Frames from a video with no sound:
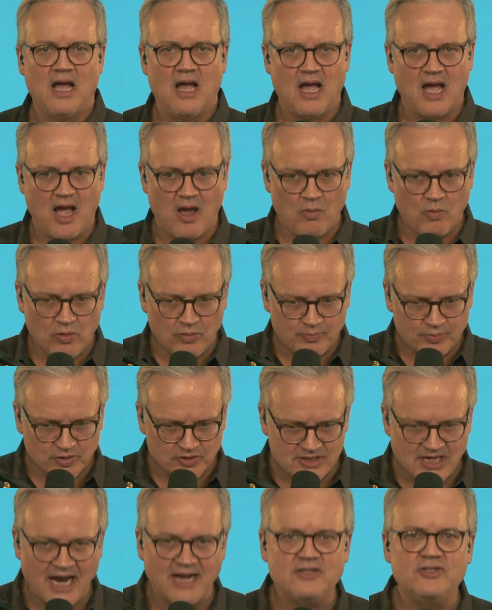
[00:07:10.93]
I will
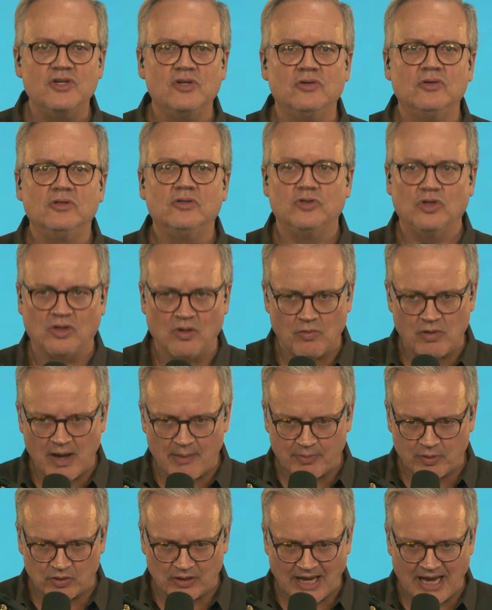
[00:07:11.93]
protect you, yo te voy a
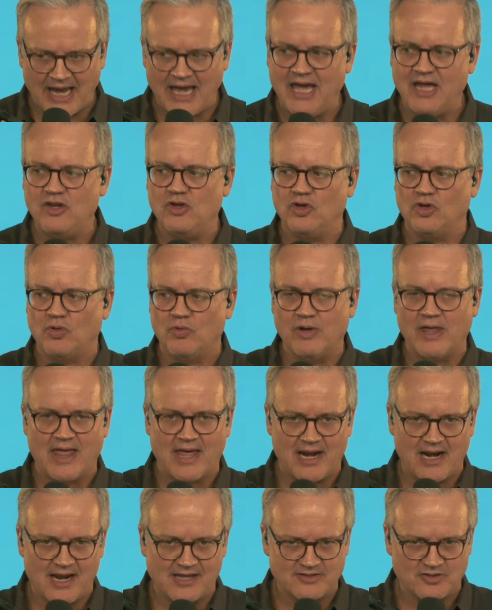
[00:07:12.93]
proteger, yo te voy a
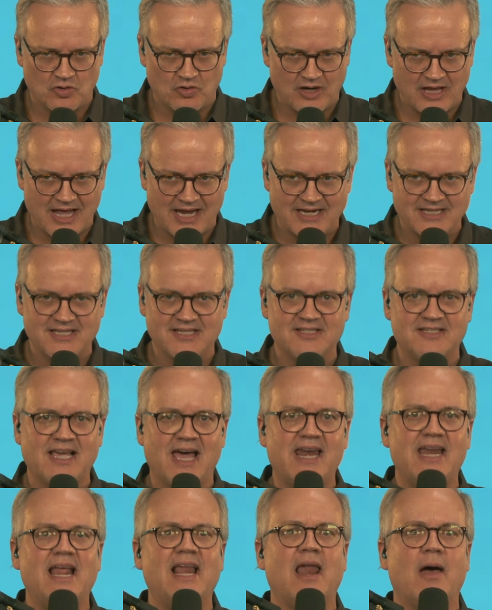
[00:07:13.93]
dar la seguridad
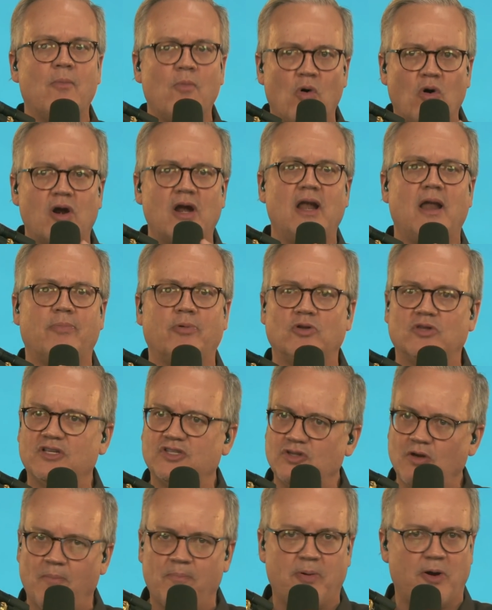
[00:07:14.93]
necesaria, el amor y la
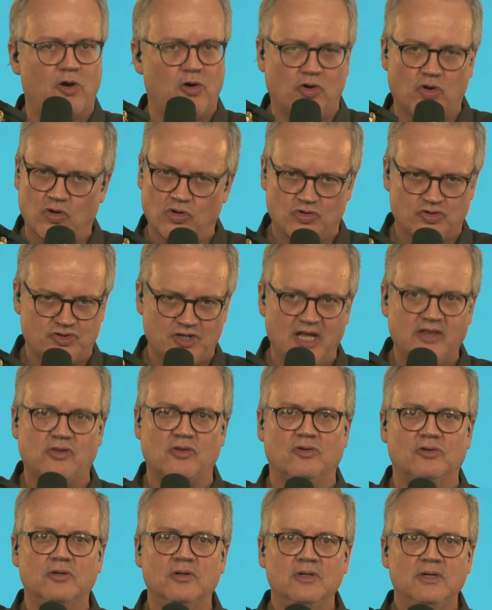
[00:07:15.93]
protección, pero no, lo
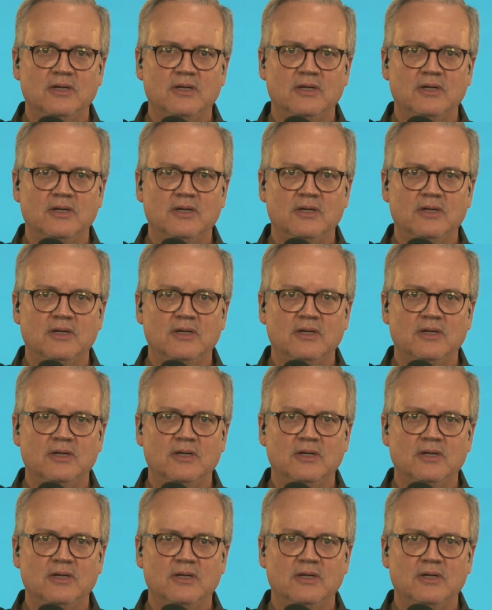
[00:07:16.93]
siento.